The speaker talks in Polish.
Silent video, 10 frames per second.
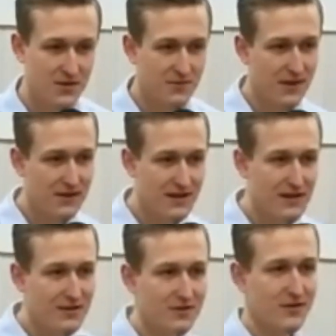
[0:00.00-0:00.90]
I w tej
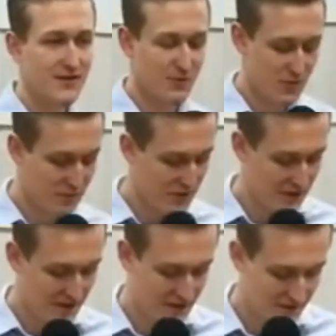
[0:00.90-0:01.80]
analogii chciałbym
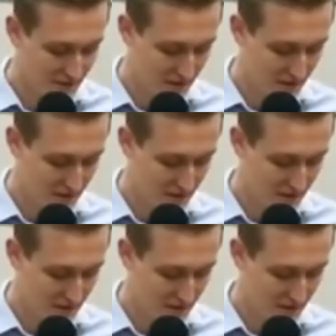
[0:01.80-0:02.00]
przejść